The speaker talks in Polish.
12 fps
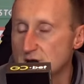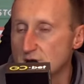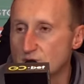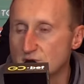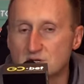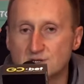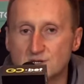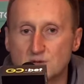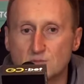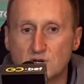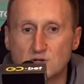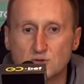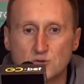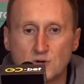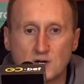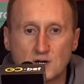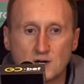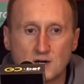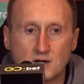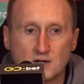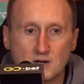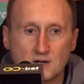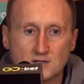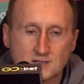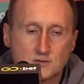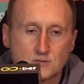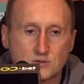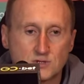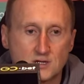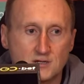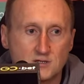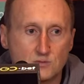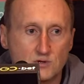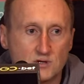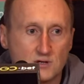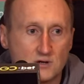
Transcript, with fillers: e, po ciężkim meczu, ale, ale, ale zasłużyliśmy.